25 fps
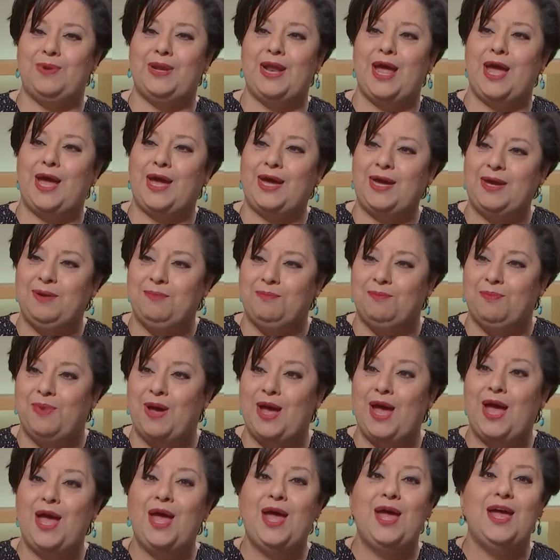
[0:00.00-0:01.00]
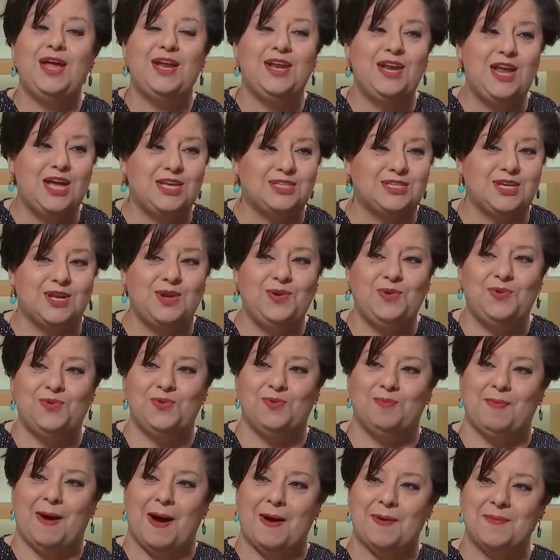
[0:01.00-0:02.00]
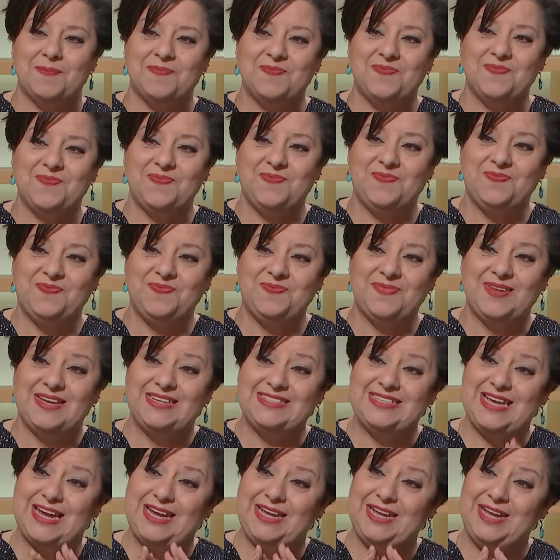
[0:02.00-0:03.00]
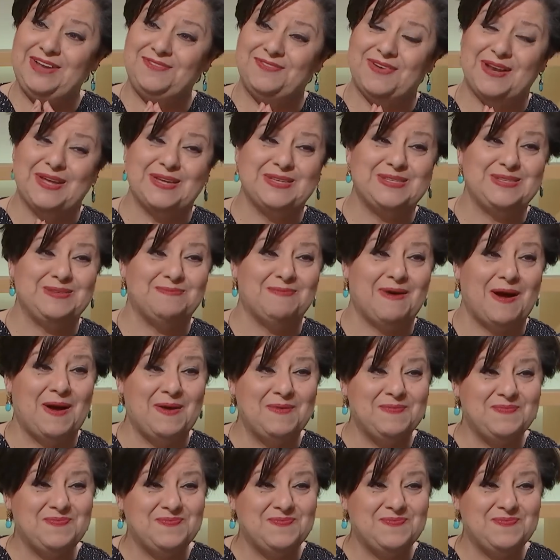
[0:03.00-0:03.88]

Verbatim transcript: الاحباء ناس الحومه ساكنين في القصبه